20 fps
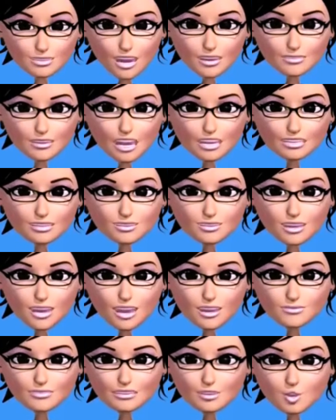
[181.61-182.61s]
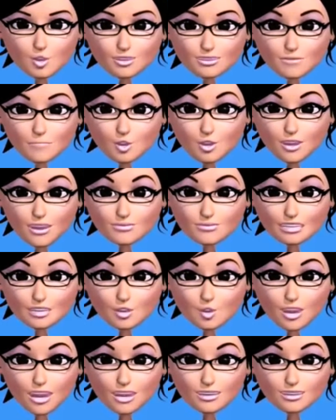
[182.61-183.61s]
இதில் முடியுது
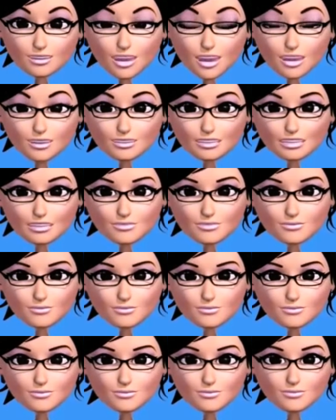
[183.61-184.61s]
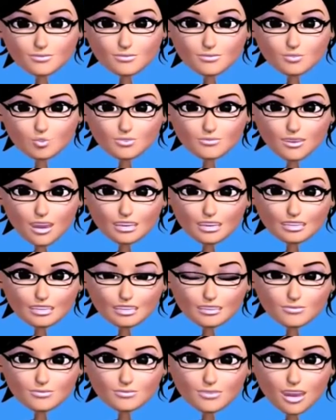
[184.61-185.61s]
இதுக்கப்புறம் என்னென்ன நடக்குது அப்படின்னு சொல்லிட்டு
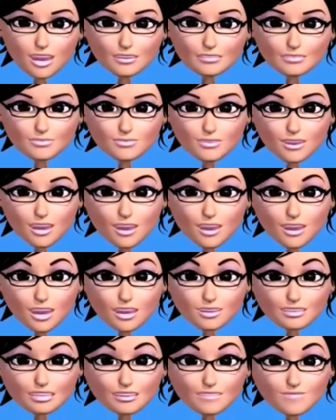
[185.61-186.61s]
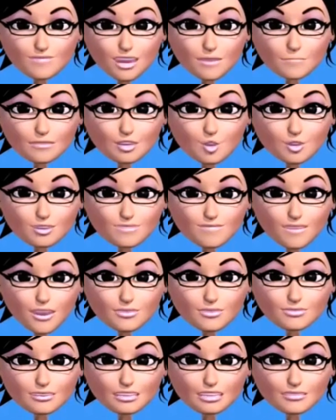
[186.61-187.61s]
நெக்ஸ்ட் ஸ்டோரியில் நீங்கள் வெயிட் பண்ணி பாருங்கள் ஓகேவா
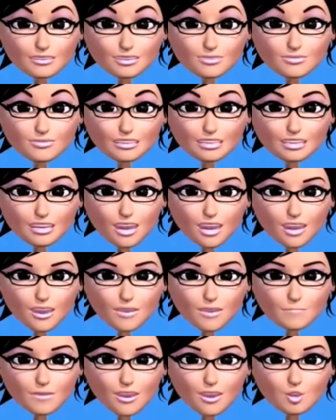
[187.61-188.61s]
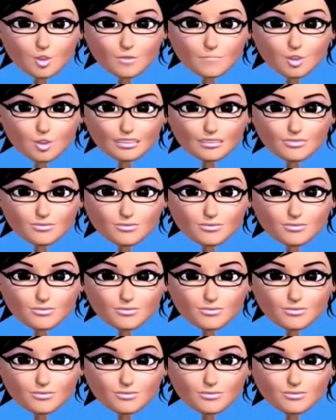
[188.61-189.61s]
இது உங்களுக்கு யூஸ்ஃபுல்லாக இருக்கும்னு
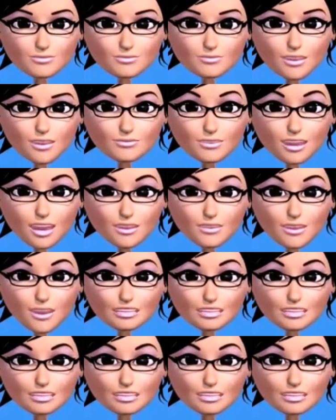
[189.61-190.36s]
நினைக்கிறோம் அண்ட் காட் பிளஸ்